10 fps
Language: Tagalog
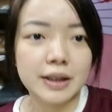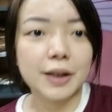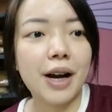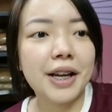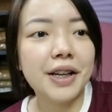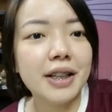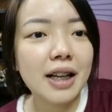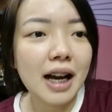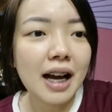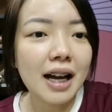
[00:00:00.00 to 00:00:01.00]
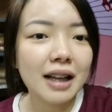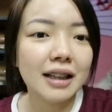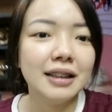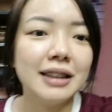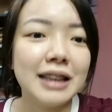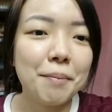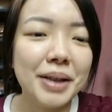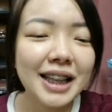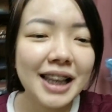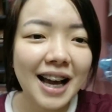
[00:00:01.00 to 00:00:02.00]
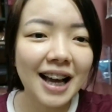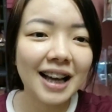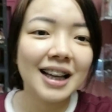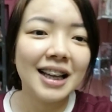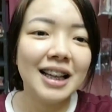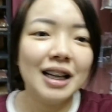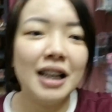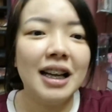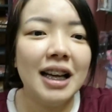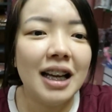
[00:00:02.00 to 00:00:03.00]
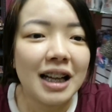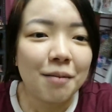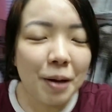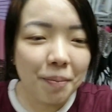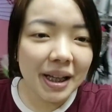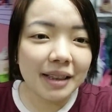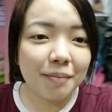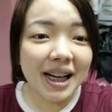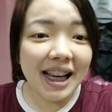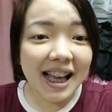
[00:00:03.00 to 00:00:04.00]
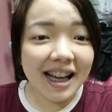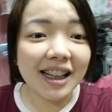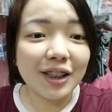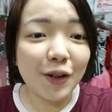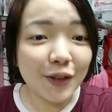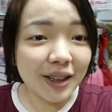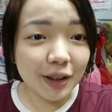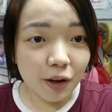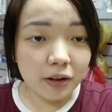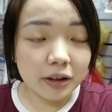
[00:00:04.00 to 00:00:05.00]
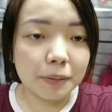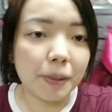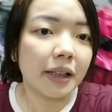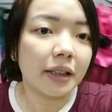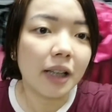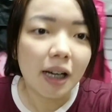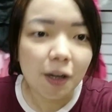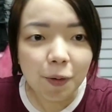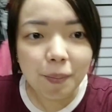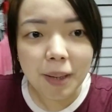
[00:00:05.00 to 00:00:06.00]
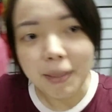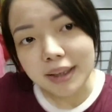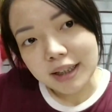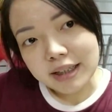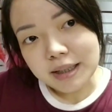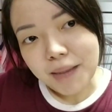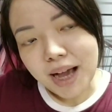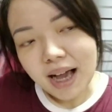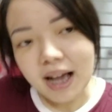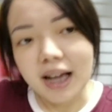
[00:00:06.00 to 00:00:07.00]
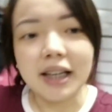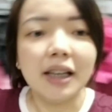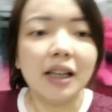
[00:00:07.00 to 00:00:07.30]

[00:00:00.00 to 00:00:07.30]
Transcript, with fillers: so, ayun nga. Sabi nila, mag-alaga mag ka daw ng dogs para daw may bantay sa bahay.